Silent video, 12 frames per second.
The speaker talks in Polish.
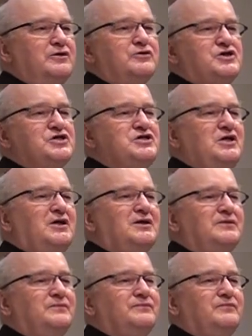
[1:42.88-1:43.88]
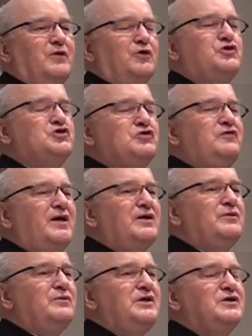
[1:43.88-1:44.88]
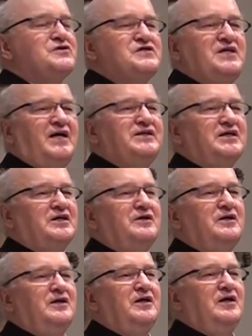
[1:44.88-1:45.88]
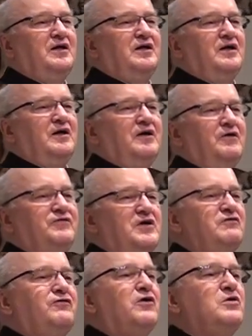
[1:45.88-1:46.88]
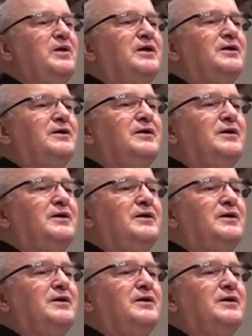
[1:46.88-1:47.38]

jednocześnie odczuwają niedostatek w tej formie